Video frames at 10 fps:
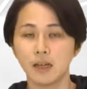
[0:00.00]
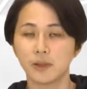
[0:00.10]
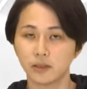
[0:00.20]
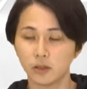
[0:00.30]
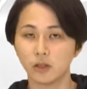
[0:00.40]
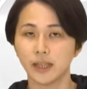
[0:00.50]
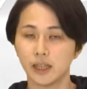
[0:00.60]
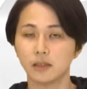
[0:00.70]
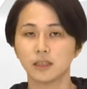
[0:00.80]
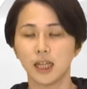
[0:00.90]
まあ、その
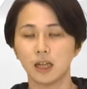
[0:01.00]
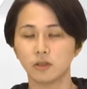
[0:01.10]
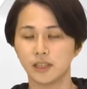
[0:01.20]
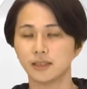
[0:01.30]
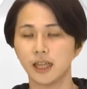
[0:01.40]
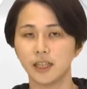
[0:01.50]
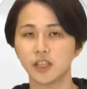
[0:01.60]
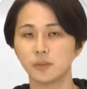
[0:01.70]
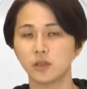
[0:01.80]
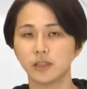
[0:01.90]
キャラクターを実際に
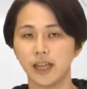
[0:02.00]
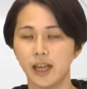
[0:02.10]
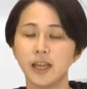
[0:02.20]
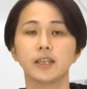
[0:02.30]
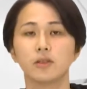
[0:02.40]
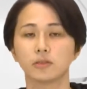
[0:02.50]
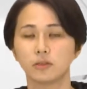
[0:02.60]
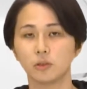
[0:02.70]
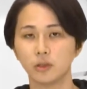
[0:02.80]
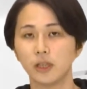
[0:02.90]
自分で演技をす
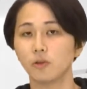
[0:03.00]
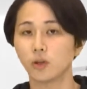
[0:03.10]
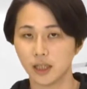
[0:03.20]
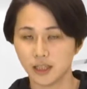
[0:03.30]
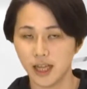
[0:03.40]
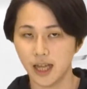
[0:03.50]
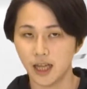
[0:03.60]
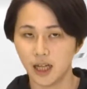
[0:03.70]
ることで動かして